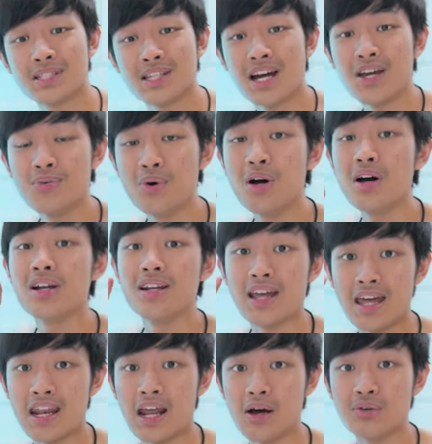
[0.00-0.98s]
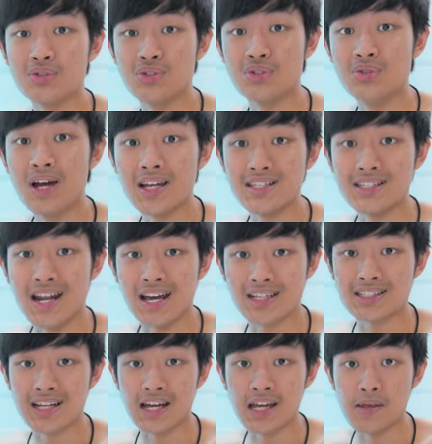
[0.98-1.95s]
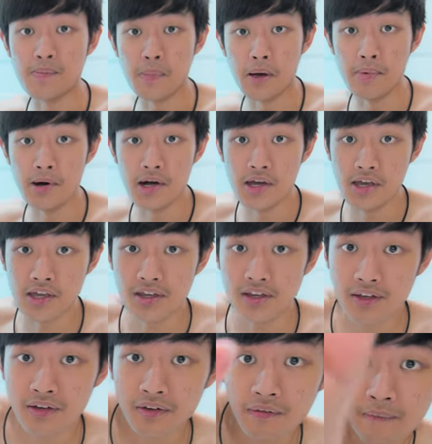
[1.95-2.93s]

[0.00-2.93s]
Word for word: is k a i y w a n and I will see you guys next time. Bye bye.